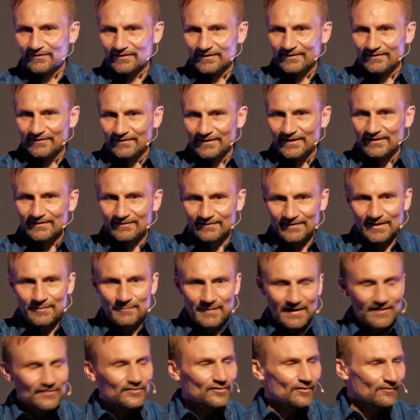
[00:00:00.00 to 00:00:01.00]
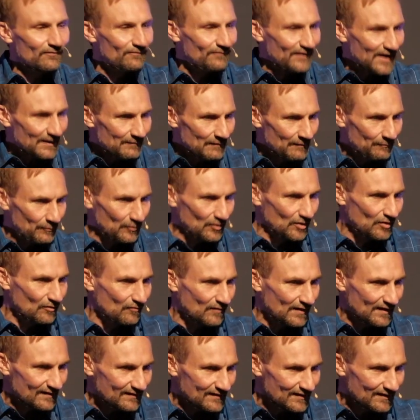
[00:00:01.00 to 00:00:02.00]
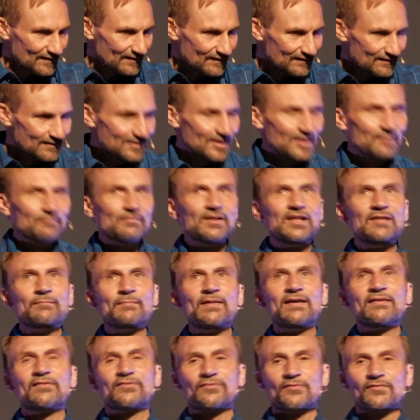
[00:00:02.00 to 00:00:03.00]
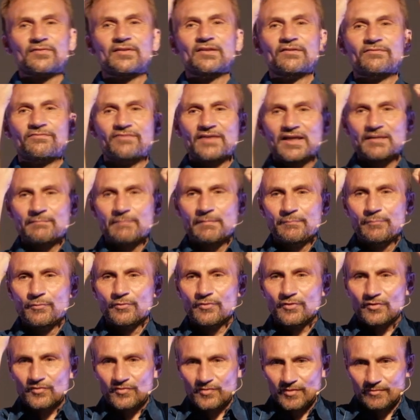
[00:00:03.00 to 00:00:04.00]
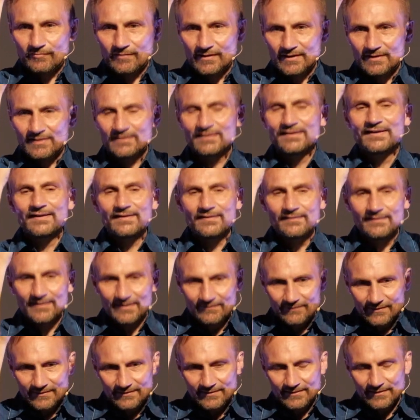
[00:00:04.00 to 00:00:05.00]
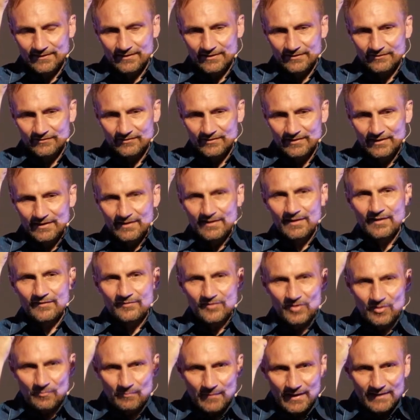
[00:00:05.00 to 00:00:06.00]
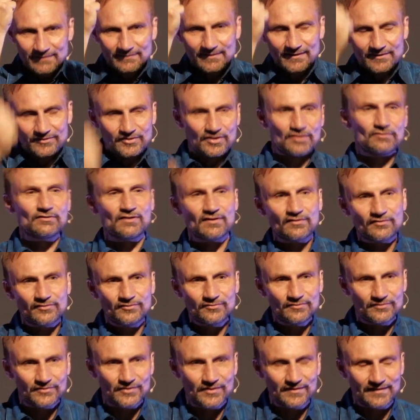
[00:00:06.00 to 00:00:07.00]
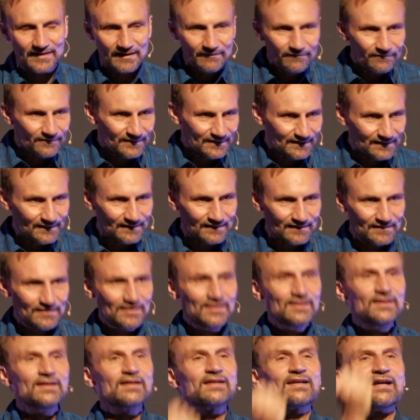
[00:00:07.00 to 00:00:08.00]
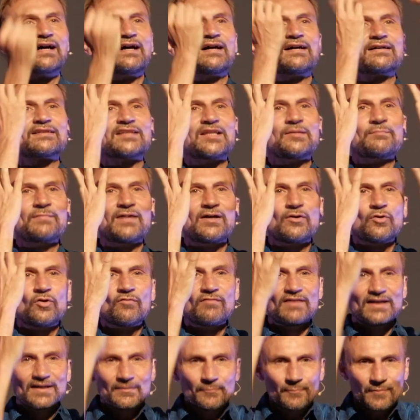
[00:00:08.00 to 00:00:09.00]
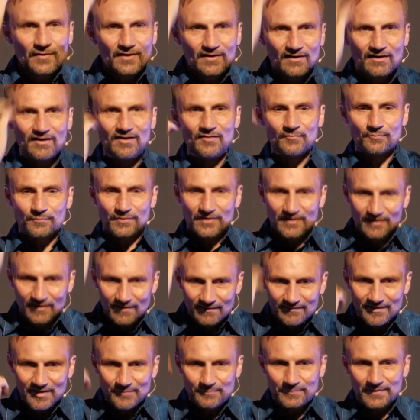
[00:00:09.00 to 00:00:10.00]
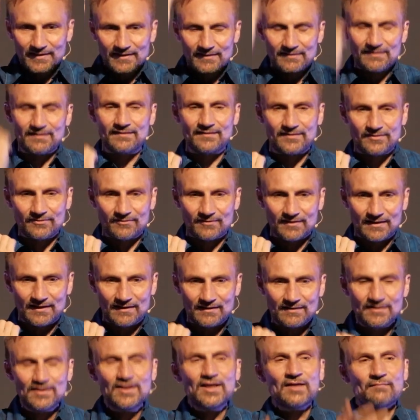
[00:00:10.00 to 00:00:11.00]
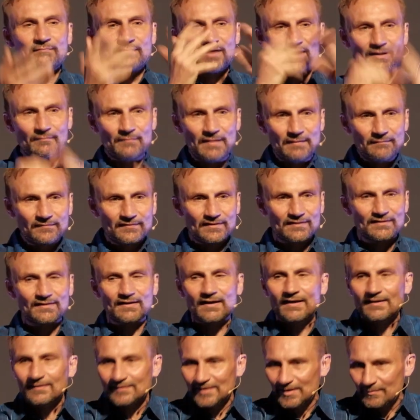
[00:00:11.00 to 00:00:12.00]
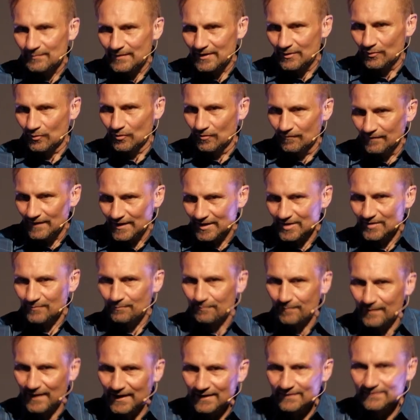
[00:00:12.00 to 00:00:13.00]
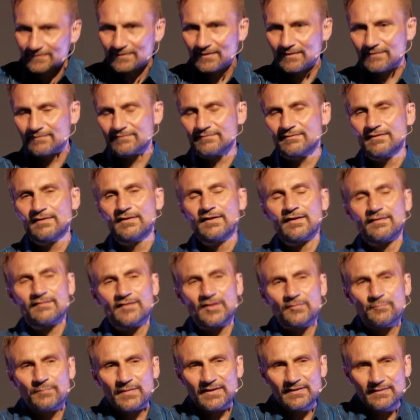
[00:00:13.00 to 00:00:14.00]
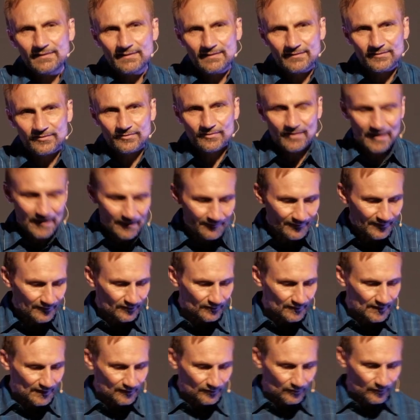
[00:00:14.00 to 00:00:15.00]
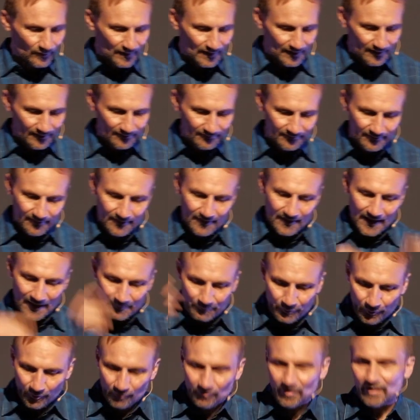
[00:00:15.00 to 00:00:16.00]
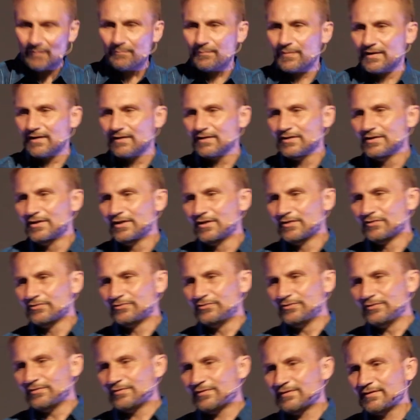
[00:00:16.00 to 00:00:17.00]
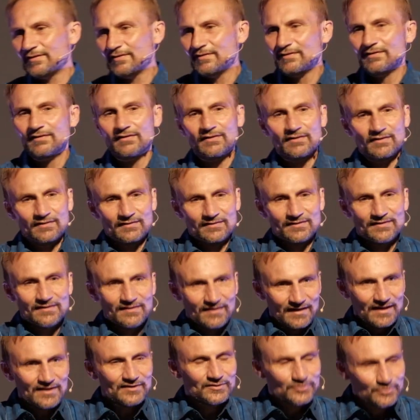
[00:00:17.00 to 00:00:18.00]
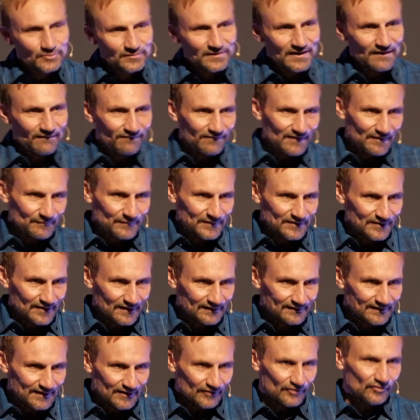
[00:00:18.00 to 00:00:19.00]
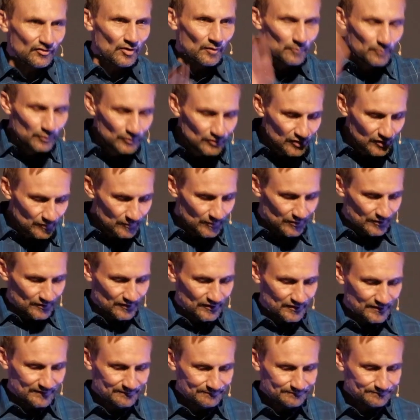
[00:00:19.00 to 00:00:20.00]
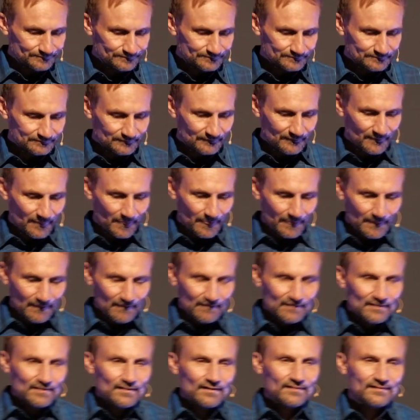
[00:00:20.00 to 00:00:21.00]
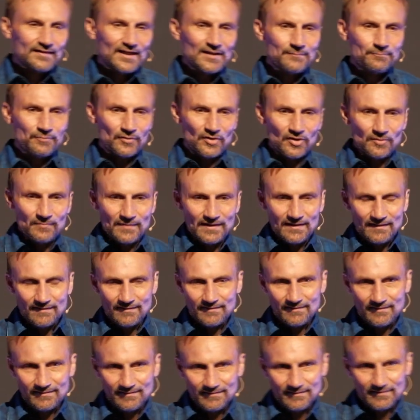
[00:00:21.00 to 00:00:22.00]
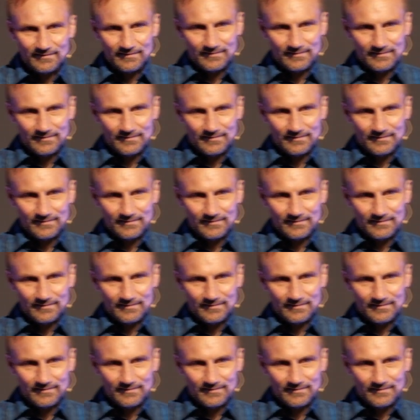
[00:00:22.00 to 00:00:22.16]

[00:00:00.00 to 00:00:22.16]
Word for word: les, mains sont fermées pour le voisin, mais les mains sont aussi fermées pour recevoir davantage. Et ce matin, Dieu lance tout ce défi. Garde les mains ouvertes, prends, prends cette bénédiction-là, mais en même temps, garde les mains ouvertes, partage cette bénédiction avec ton entourage et pourquoi pas jusqu'à toutes les familles de la terre, jusqu'au bout du monde. Cette promesse,